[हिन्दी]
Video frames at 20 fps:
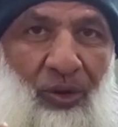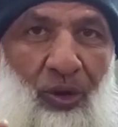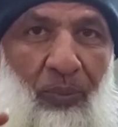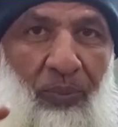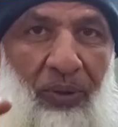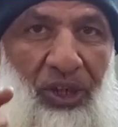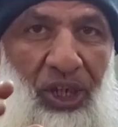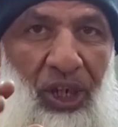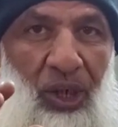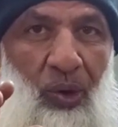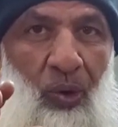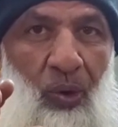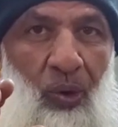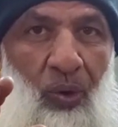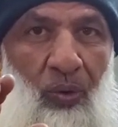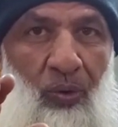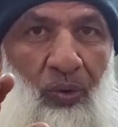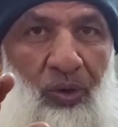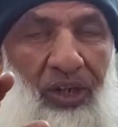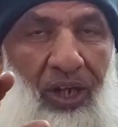जो बच्चे
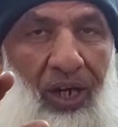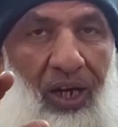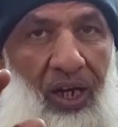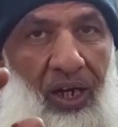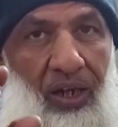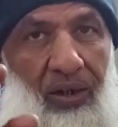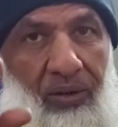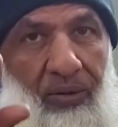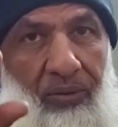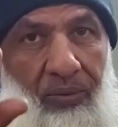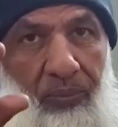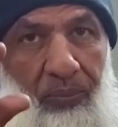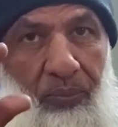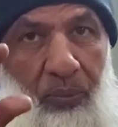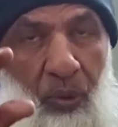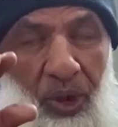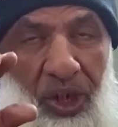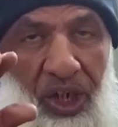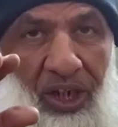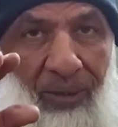को उसका
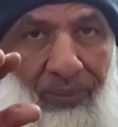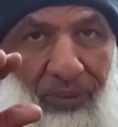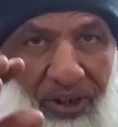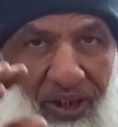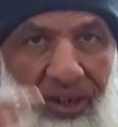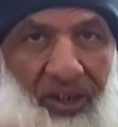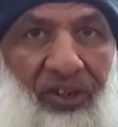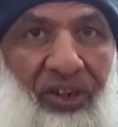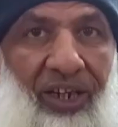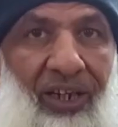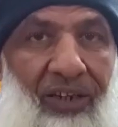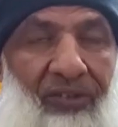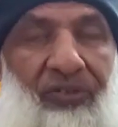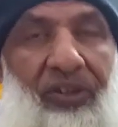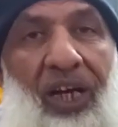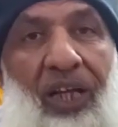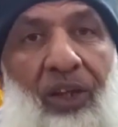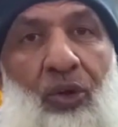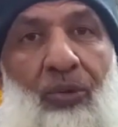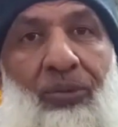पूरी खबर खिंचे
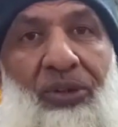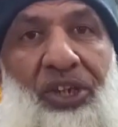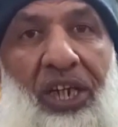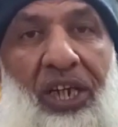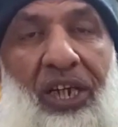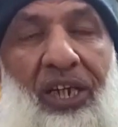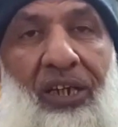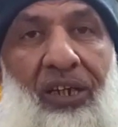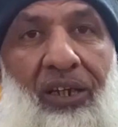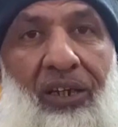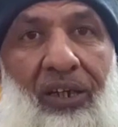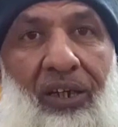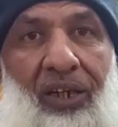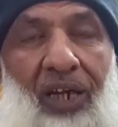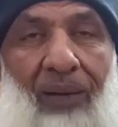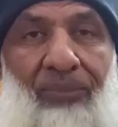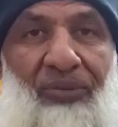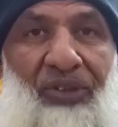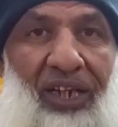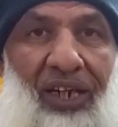अस्पताल को बचेगी
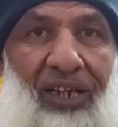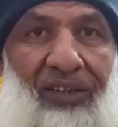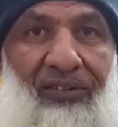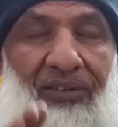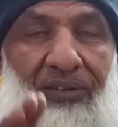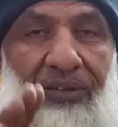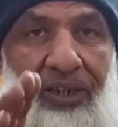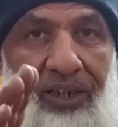अब तेरा